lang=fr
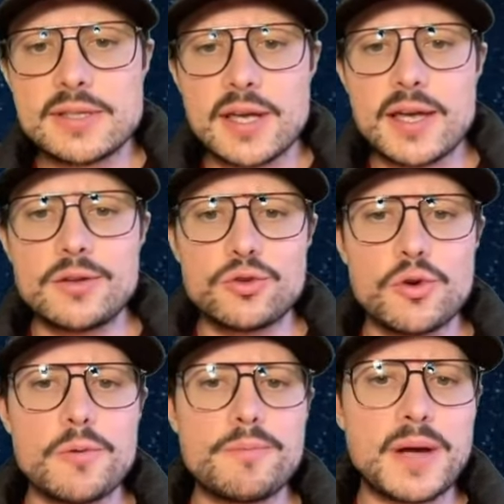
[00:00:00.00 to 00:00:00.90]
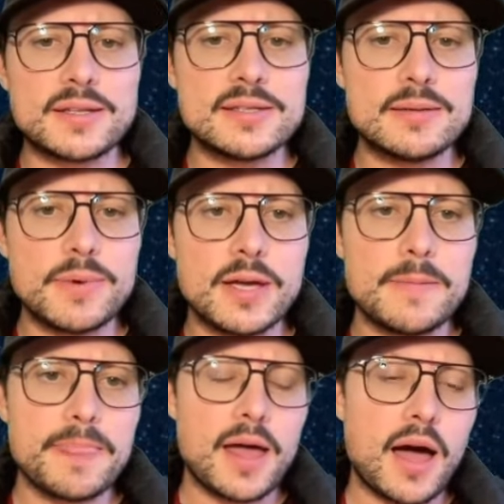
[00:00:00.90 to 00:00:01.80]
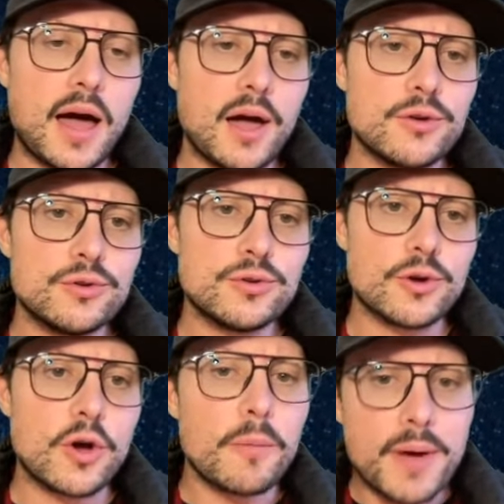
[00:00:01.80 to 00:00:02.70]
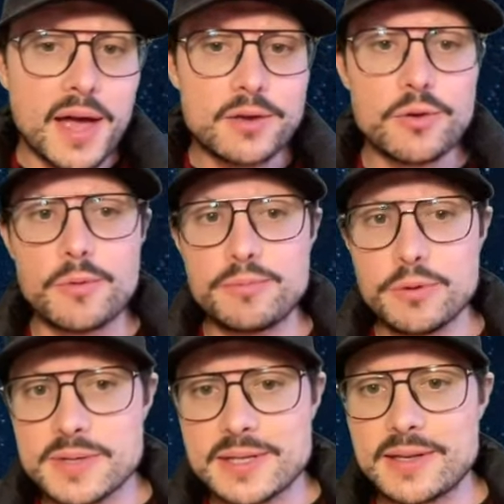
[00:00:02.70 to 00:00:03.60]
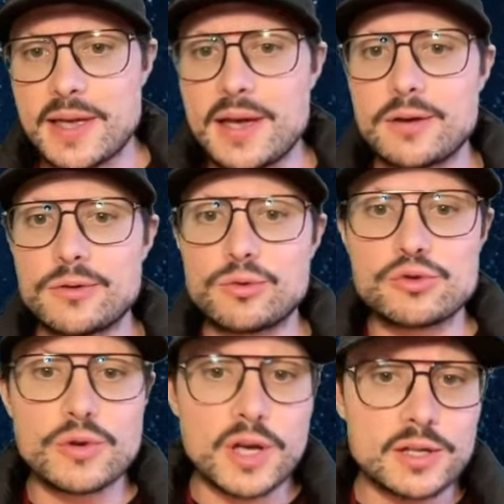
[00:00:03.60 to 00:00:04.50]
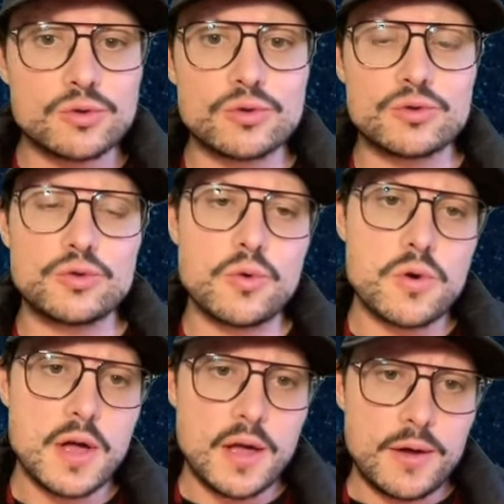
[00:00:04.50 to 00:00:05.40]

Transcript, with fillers: c'est de participer à une campagne publicitaire, donc sur les réseaux sociaux,